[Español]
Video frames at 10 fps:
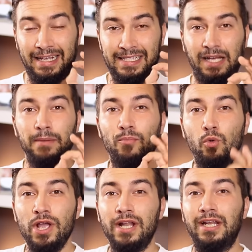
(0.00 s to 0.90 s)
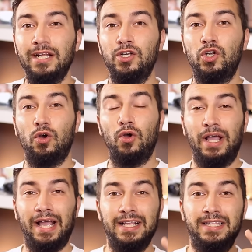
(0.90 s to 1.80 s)
Estate muy
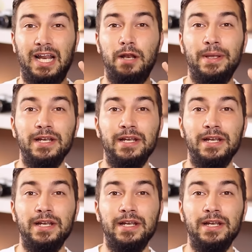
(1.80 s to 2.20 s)
atento entre el